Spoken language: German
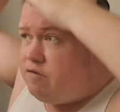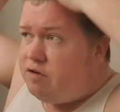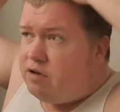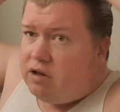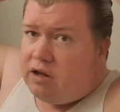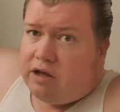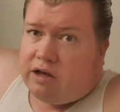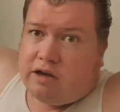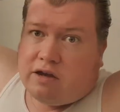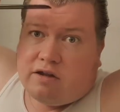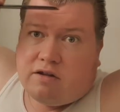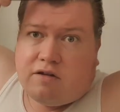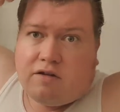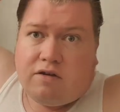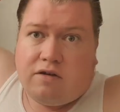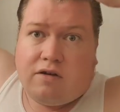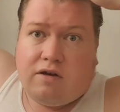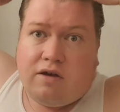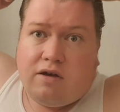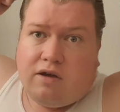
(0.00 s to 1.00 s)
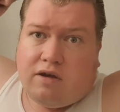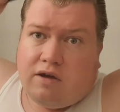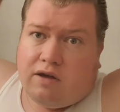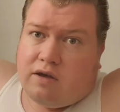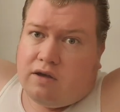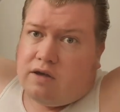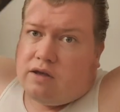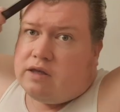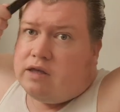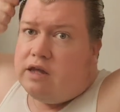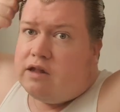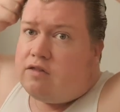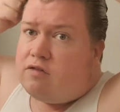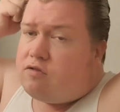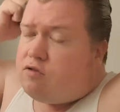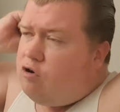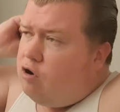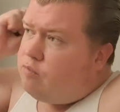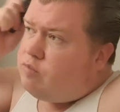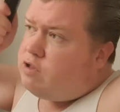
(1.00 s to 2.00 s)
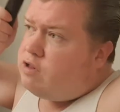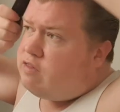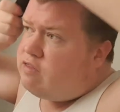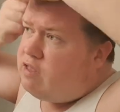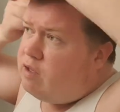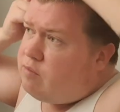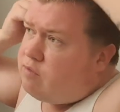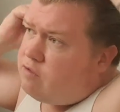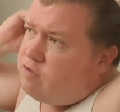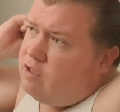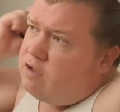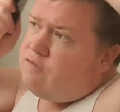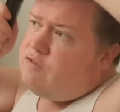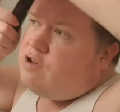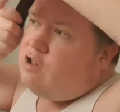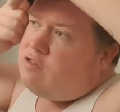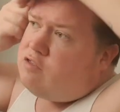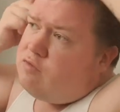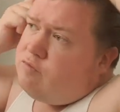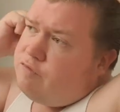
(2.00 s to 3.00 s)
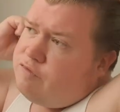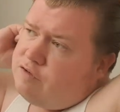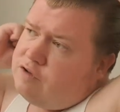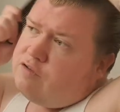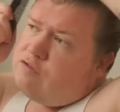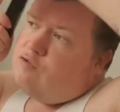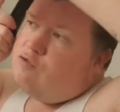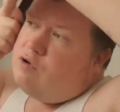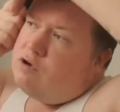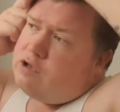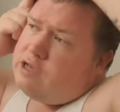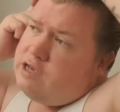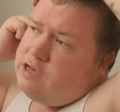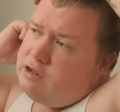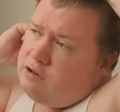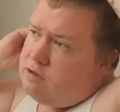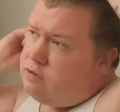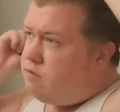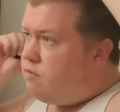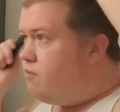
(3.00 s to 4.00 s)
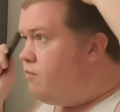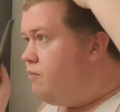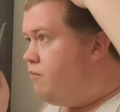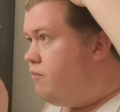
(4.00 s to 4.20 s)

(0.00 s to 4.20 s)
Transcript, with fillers: vielleicht jetzt kommenden Samstag wieder zum Friseur gehen